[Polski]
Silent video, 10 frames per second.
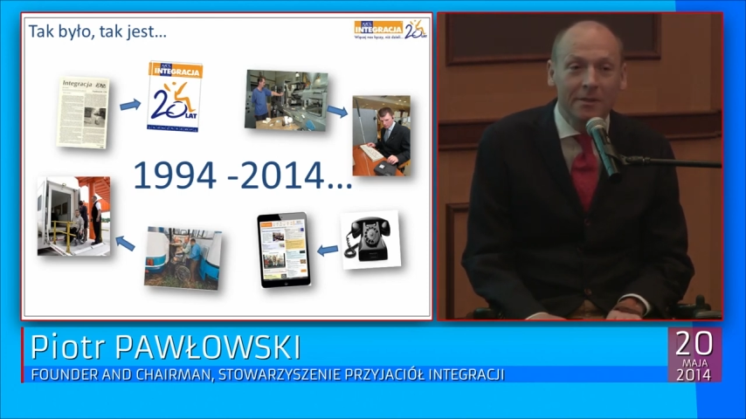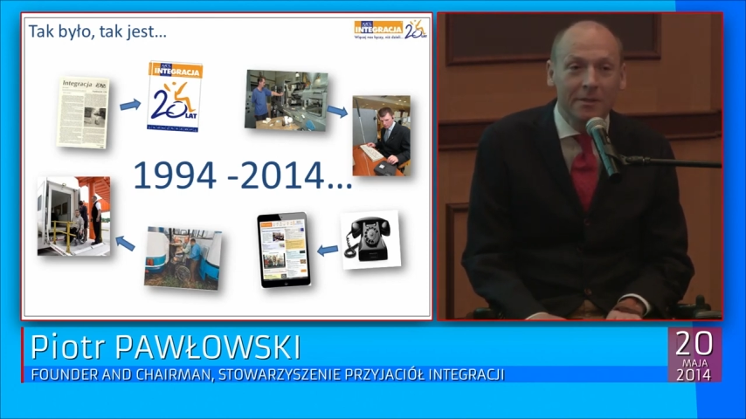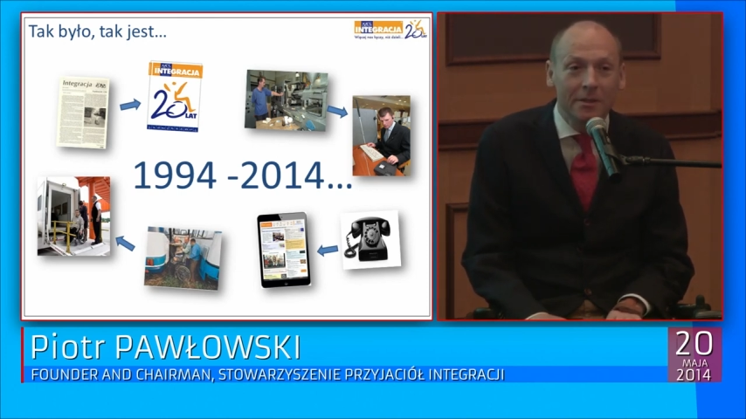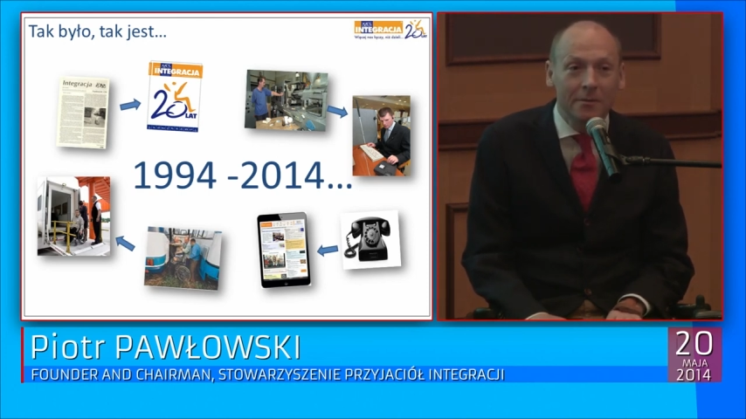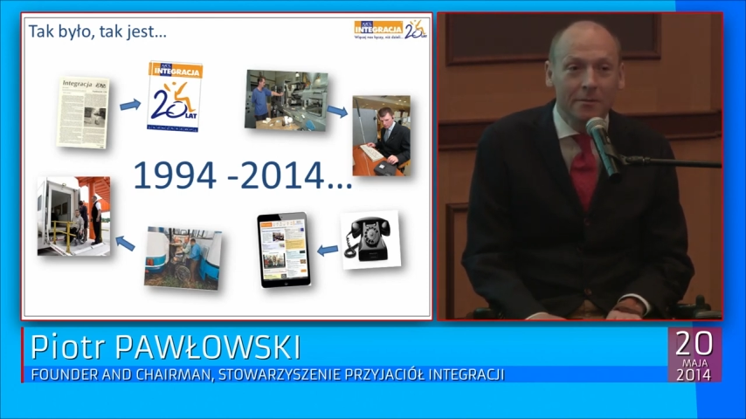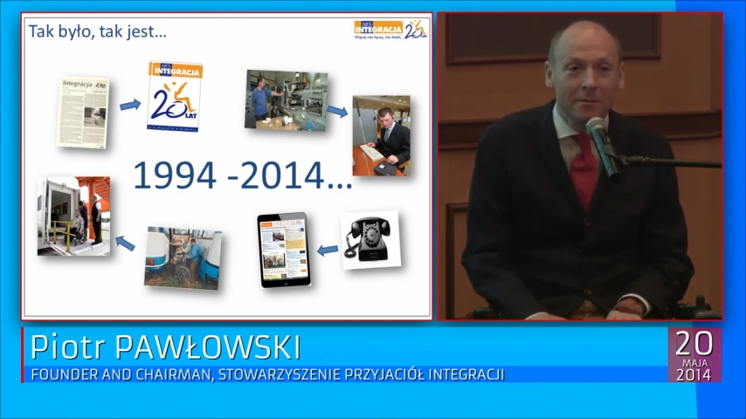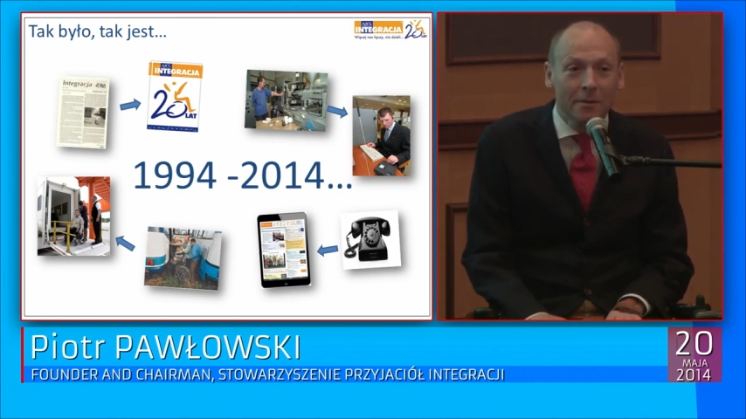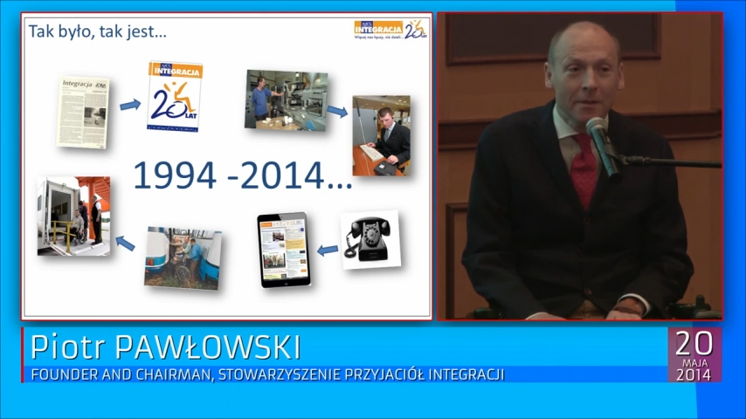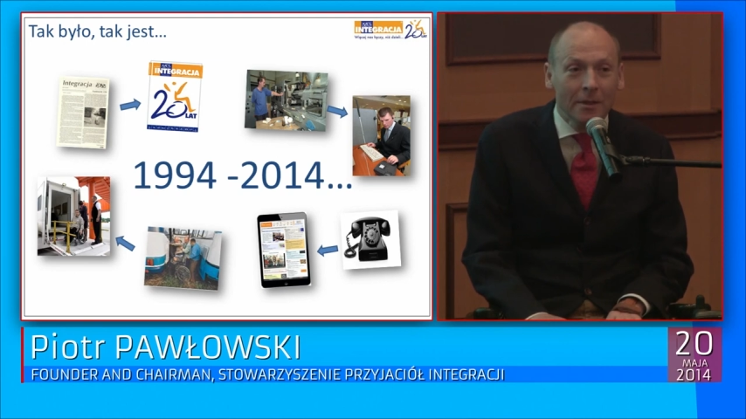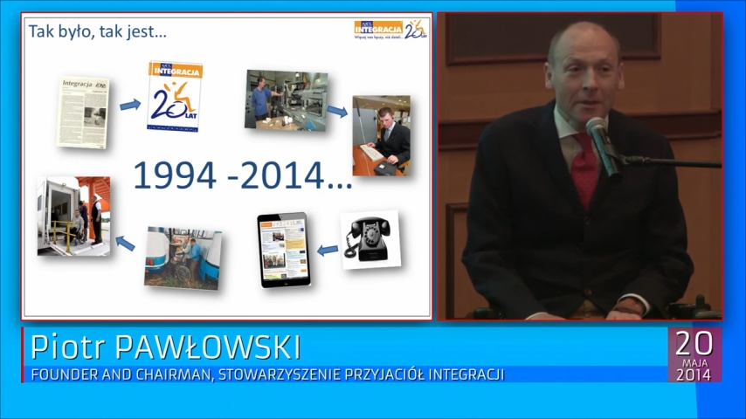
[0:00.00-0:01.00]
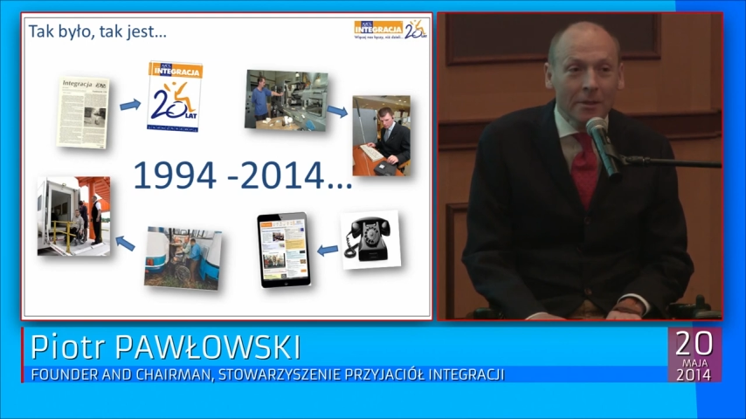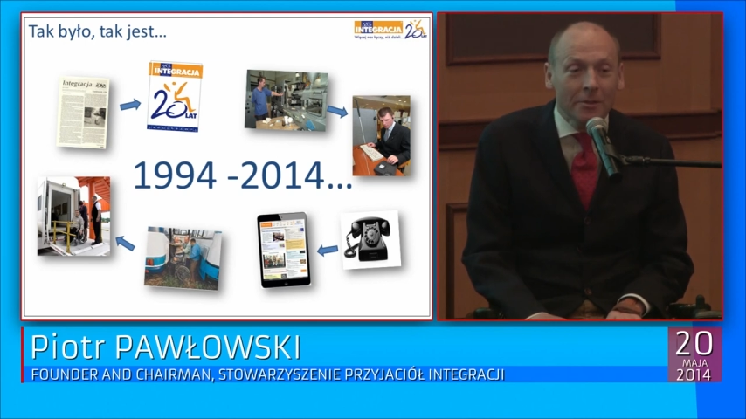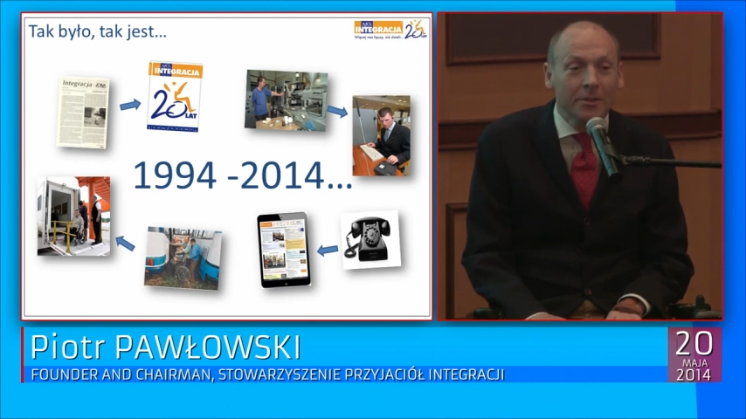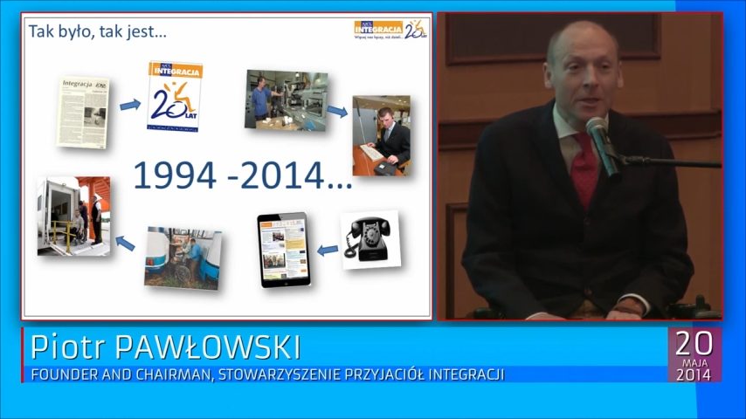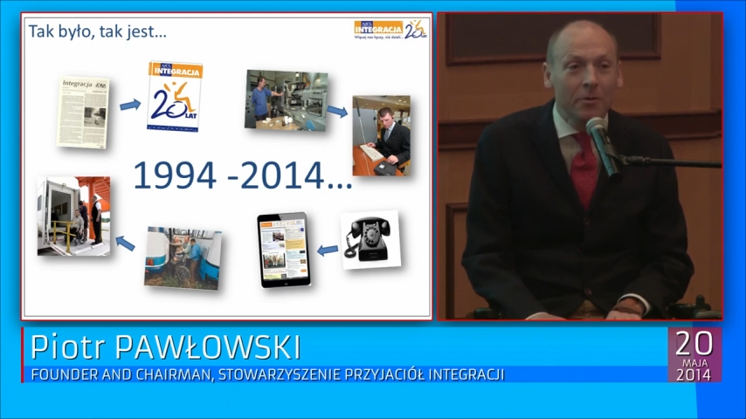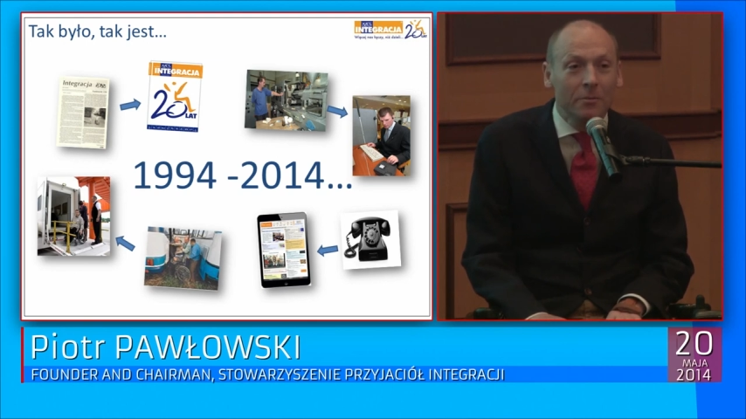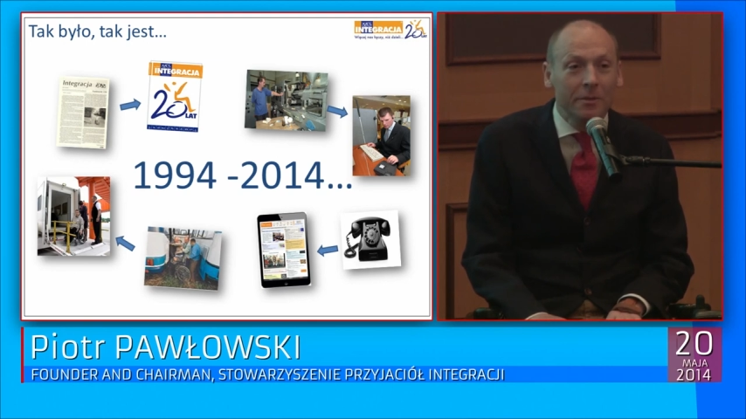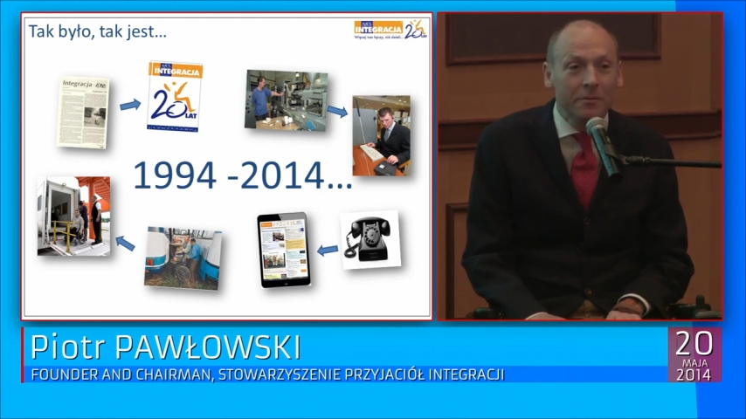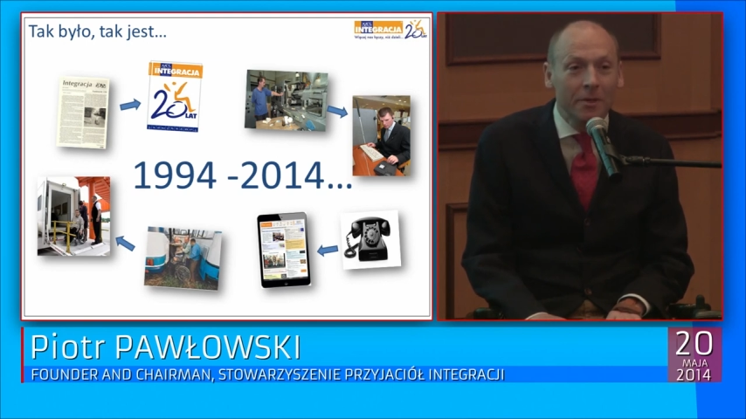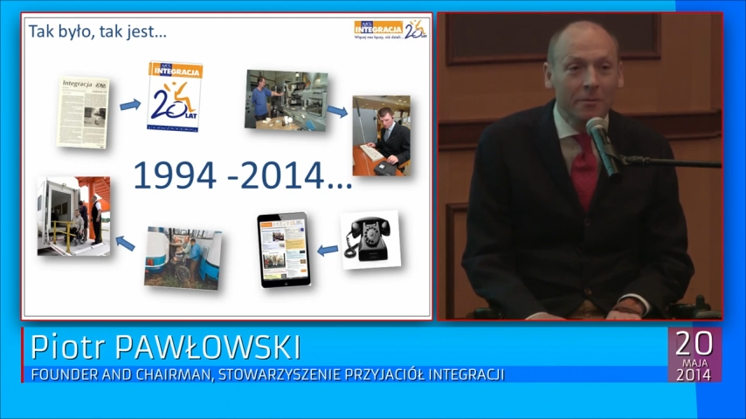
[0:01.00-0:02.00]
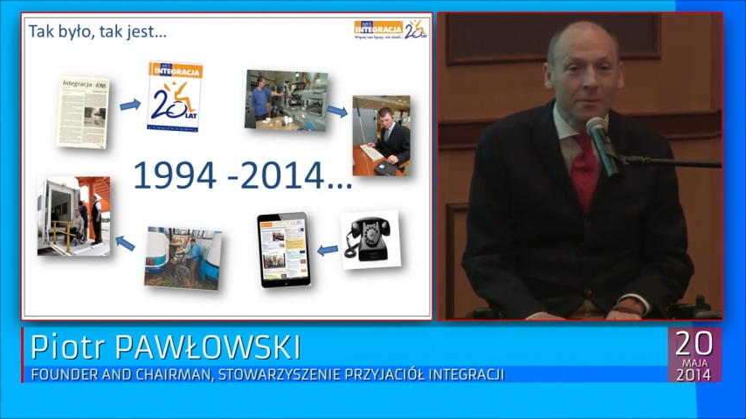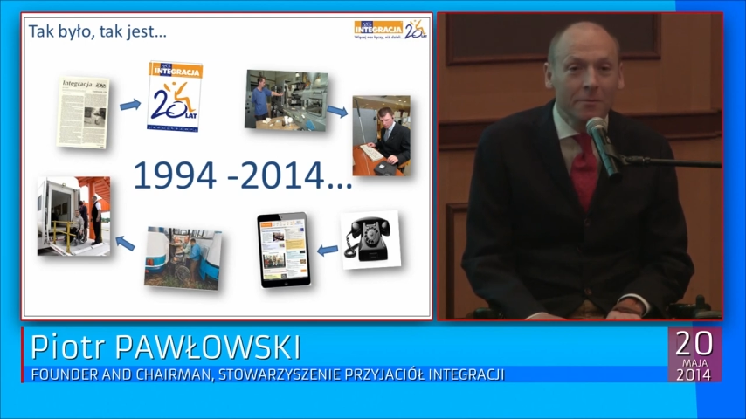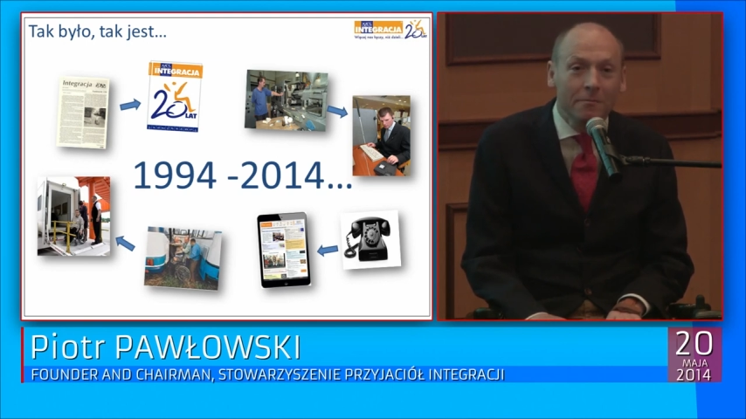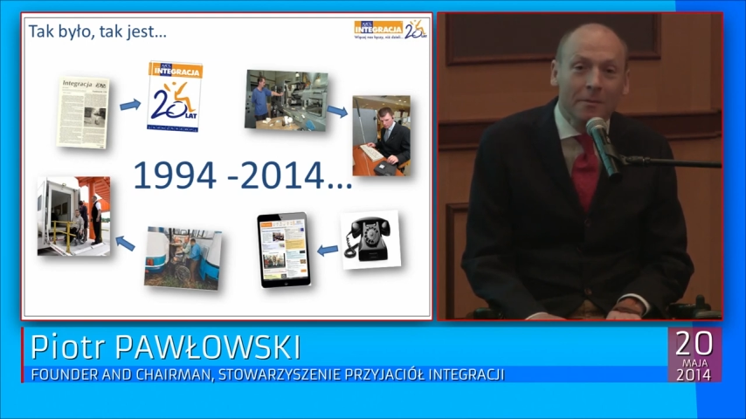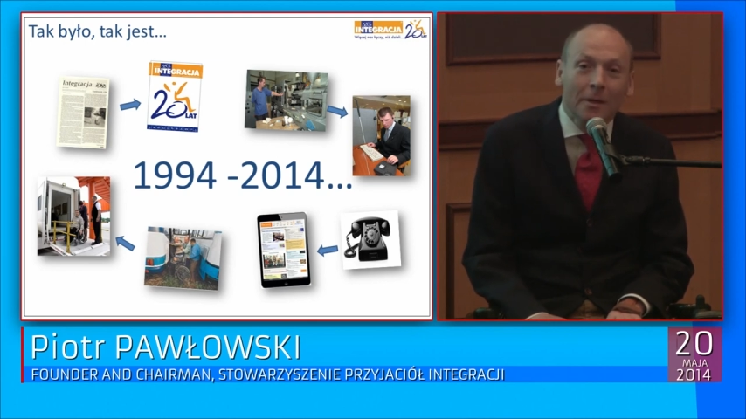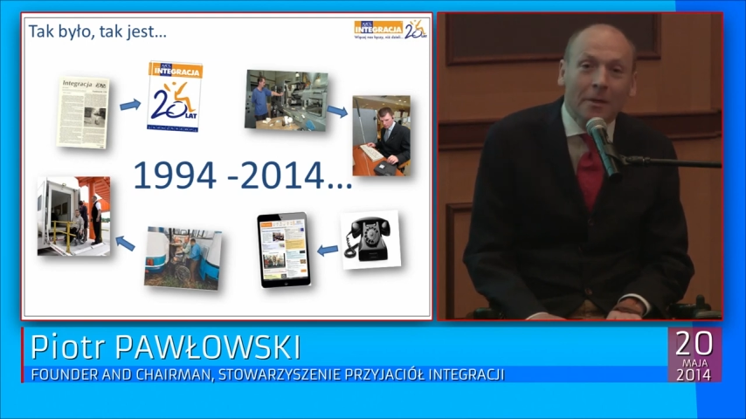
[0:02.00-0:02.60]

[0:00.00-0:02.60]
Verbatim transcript: facetów. Siedziało mnie w domu.